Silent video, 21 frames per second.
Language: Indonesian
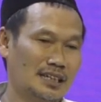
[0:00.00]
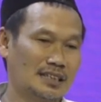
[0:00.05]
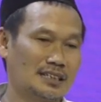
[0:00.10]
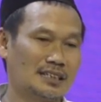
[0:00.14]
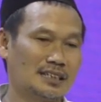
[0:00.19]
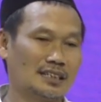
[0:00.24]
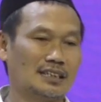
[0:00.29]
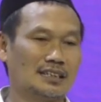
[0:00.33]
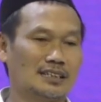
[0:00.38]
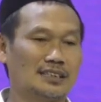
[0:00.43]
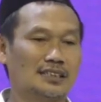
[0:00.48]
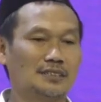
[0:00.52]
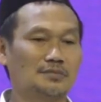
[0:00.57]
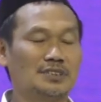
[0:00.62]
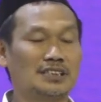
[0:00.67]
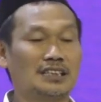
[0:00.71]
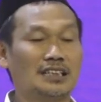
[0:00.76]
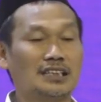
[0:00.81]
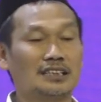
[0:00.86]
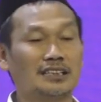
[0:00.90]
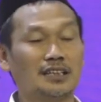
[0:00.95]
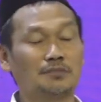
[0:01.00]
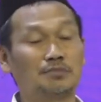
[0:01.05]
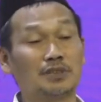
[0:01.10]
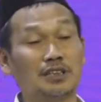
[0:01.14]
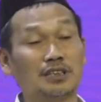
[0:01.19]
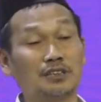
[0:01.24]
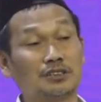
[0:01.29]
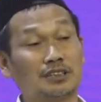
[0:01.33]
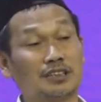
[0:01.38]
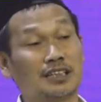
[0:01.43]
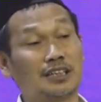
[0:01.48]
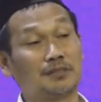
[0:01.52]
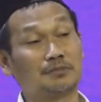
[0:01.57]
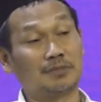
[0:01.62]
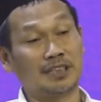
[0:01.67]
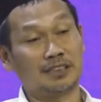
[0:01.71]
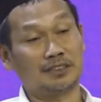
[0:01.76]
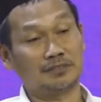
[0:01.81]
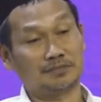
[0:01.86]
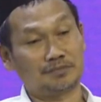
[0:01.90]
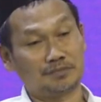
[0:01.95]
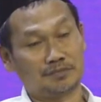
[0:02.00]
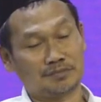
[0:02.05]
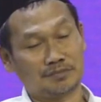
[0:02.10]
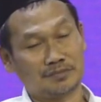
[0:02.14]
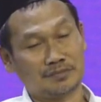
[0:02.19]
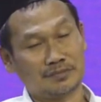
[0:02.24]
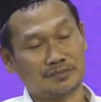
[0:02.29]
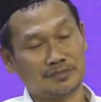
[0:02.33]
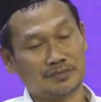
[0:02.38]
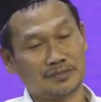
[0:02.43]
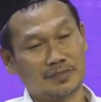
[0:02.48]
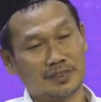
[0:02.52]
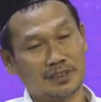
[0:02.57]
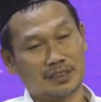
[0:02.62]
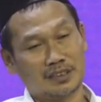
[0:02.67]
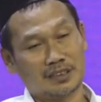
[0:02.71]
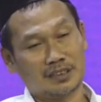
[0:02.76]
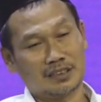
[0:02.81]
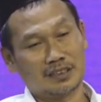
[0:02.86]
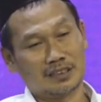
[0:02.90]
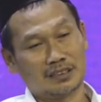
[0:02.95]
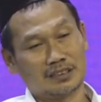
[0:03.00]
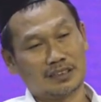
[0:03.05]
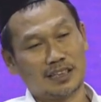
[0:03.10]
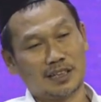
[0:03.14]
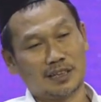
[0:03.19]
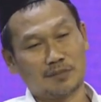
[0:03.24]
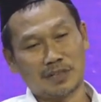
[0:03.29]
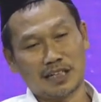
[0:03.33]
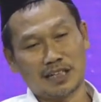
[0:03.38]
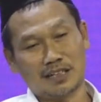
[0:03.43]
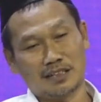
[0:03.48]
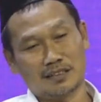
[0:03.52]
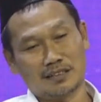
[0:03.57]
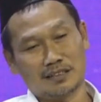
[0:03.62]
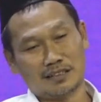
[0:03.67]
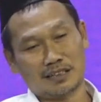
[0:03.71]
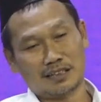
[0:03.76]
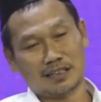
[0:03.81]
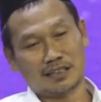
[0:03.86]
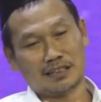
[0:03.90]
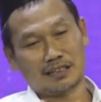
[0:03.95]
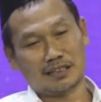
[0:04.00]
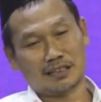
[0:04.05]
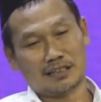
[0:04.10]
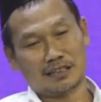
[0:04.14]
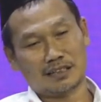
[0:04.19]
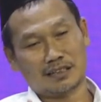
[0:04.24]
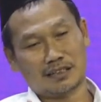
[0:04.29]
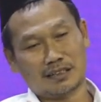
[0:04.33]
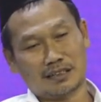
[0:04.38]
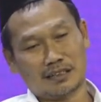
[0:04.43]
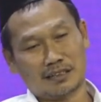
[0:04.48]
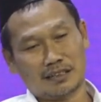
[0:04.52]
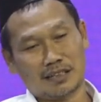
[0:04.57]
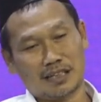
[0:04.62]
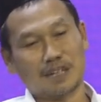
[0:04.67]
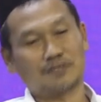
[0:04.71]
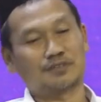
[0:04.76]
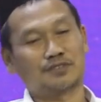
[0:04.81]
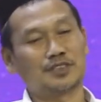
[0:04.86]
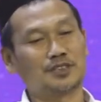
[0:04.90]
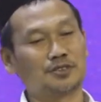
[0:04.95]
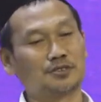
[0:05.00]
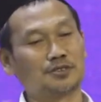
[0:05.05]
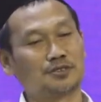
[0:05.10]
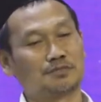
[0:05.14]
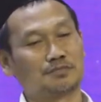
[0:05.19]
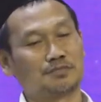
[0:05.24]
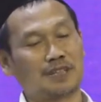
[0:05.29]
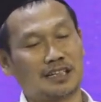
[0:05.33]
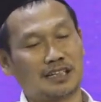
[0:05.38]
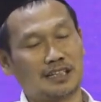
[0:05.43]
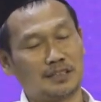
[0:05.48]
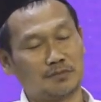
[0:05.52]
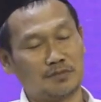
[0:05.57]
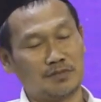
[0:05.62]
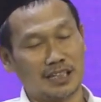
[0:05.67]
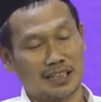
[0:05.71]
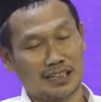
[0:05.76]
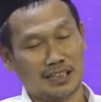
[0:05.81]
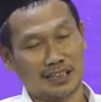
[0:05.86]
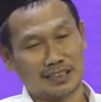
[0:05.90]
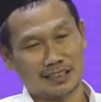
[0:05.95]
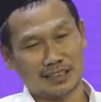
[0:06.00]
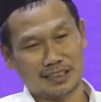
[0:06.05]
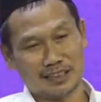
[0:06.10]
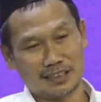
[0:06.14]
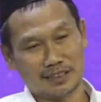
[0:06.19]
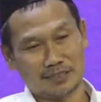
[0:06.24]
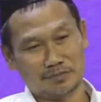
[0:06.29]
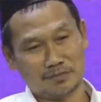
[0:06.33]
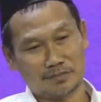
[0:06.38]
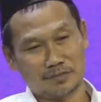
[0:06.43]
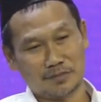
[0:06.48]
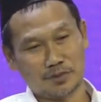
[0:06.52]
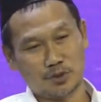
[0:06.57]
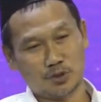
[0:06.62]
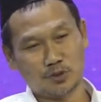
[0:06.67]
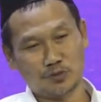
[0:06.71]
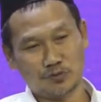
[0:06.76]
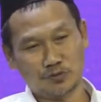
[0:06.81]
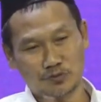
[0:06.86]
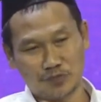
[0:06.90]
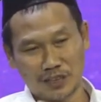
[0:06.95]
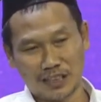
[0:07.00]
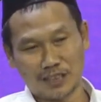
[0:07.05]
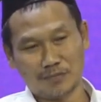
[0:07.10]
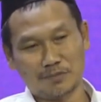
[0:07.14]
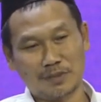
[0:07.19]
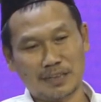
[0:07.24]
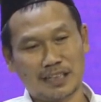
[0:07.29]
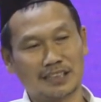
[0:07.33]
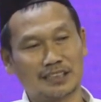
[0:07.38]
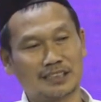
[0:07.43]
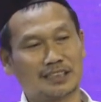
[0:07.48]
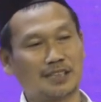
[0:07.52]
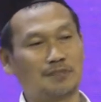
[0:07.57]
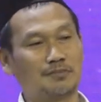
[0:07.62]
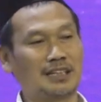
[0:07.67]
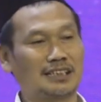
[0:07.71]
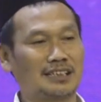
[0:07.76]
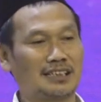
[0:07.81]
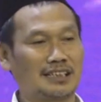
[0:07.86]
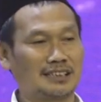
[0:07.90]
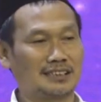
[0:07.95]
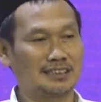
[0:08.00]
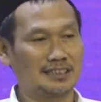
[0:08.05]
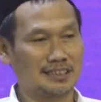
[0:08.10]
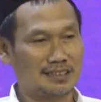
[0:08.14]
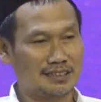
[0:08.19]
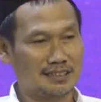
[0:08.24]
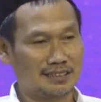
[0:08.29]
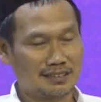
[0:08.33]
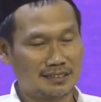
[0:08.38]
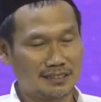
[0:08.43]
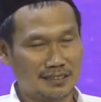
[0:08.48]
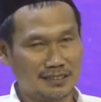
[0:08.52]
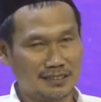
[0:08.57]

Ada lagi misalnya bentuk jamak. Jamak kafirun pakai muzakkar salim, kufar pakai jamak taksir.